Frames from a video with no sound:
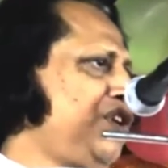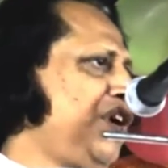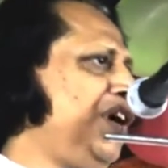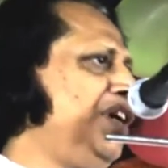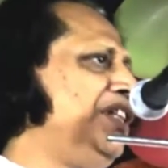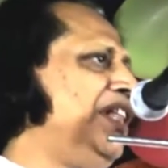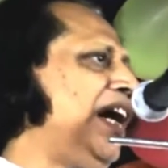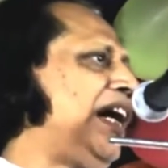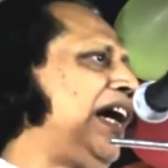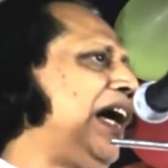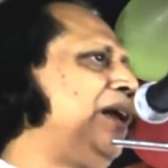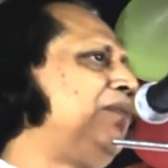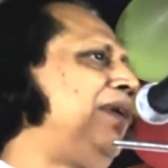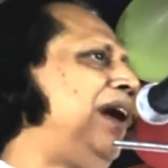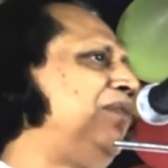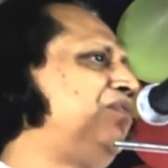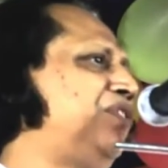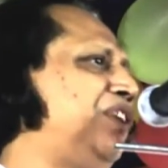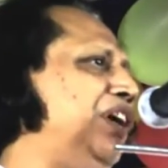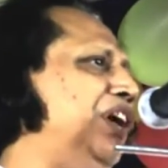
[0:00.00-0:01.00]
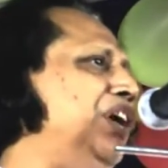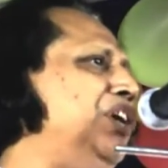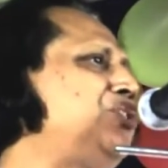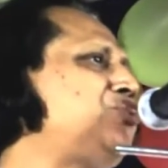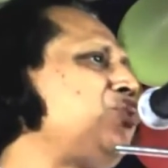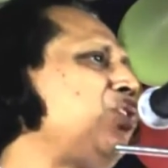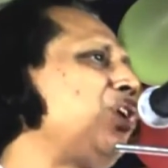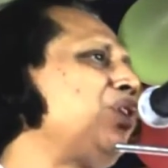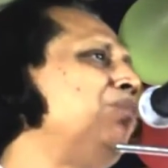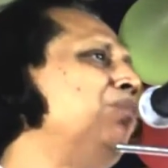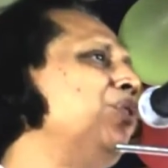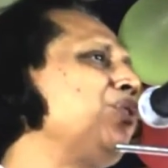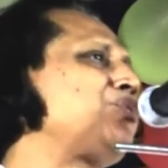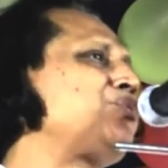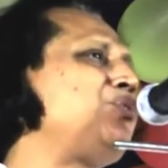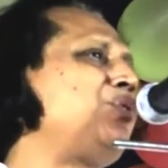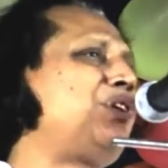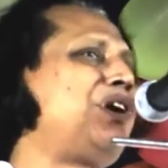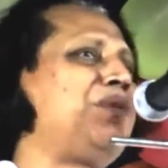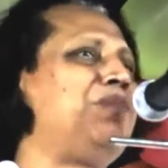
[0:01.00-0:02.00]
সেই দেখার ভাব কি চর্ম
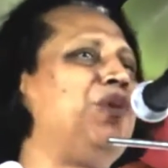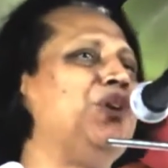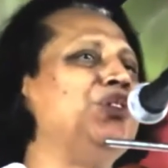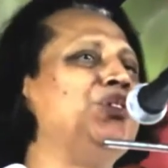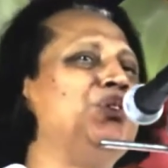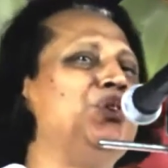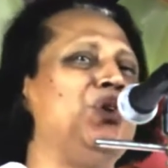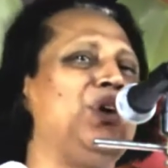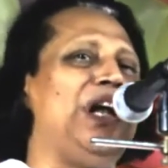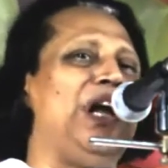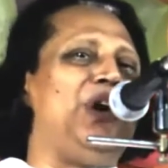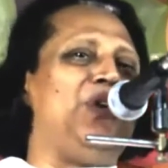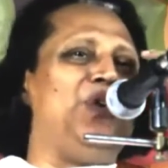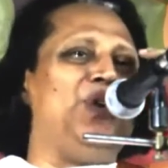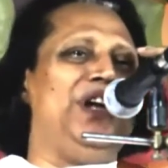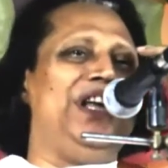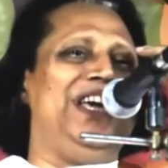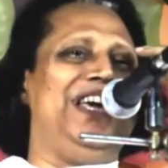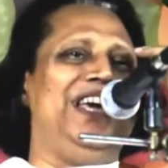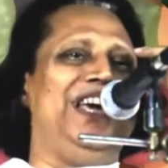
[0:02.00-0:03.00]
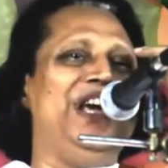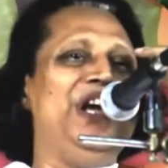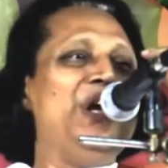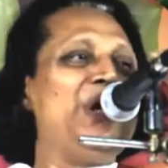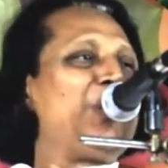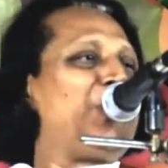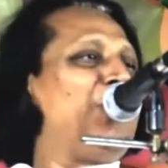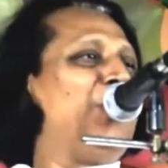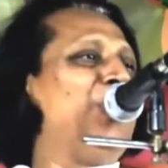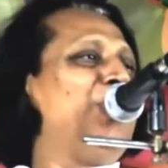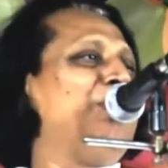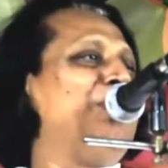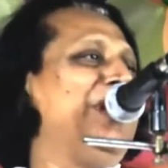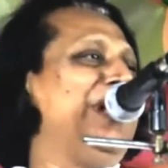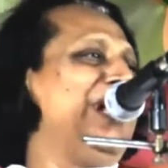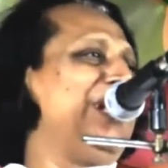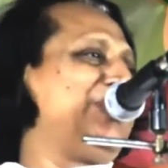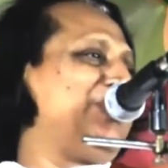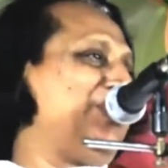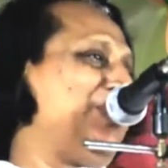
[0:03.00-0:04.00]
চোখ বন্ধ না হলে
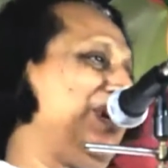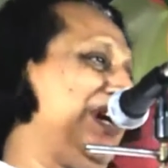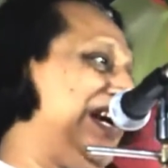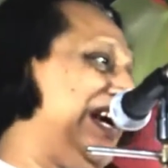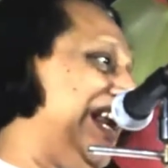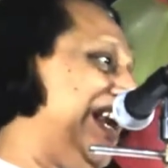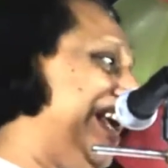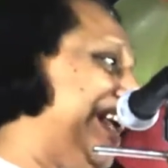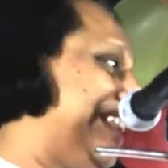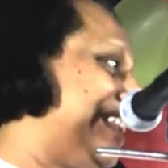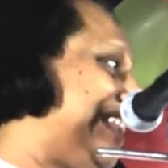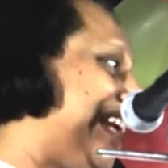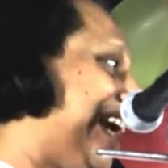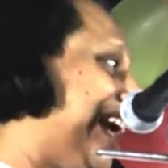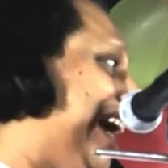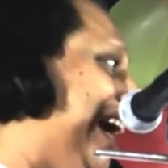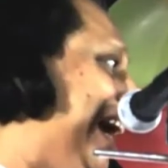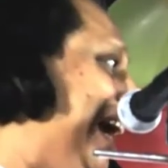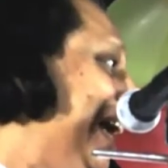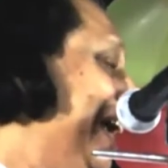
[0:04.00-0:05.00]
খুলবে না তোর জ্ঞানের তারা